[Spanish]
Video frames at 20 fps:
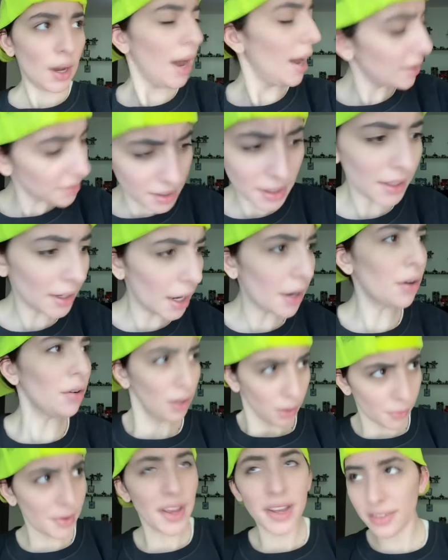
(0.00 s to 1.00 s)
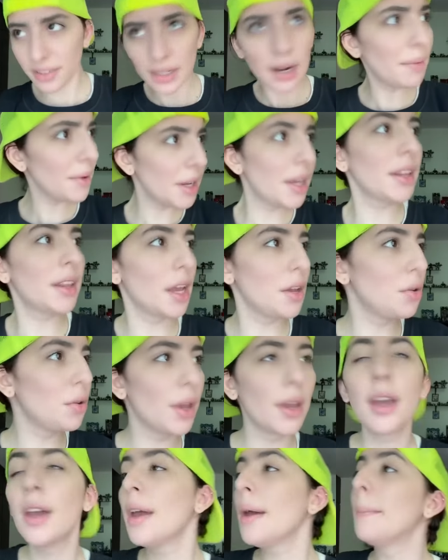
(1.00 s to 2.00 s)
sí, claro, le voy a decir a Vic que te
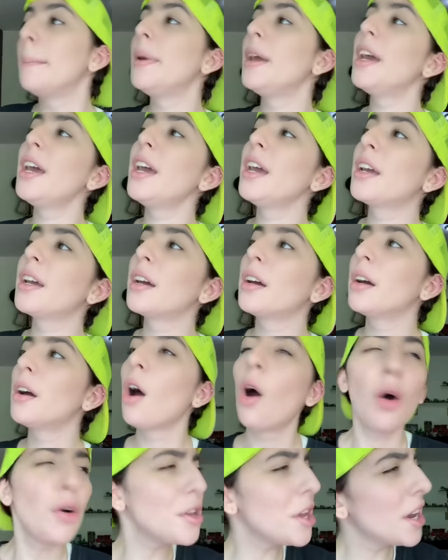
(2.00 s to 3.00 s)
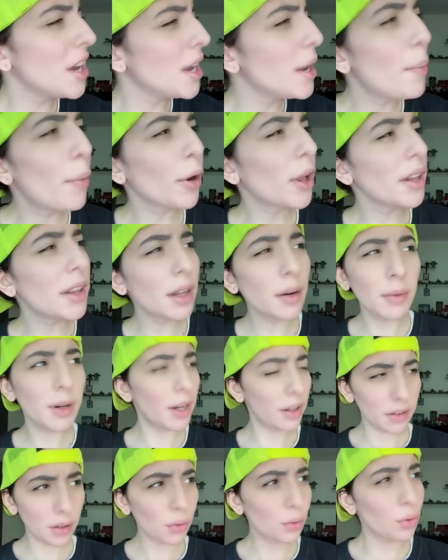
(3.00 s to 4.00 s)
ayude. ¡Vic! Oye, ¿y por qué terminaste
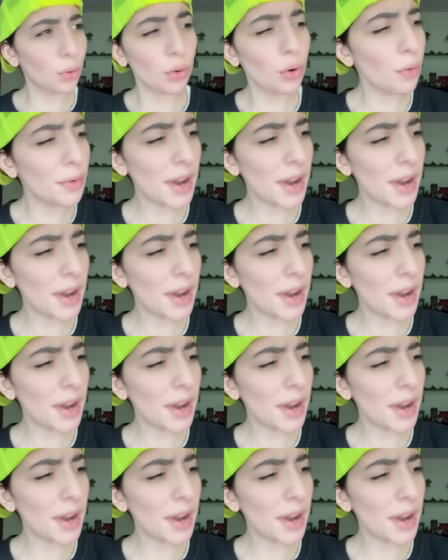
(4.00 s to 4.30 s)
con tu novia?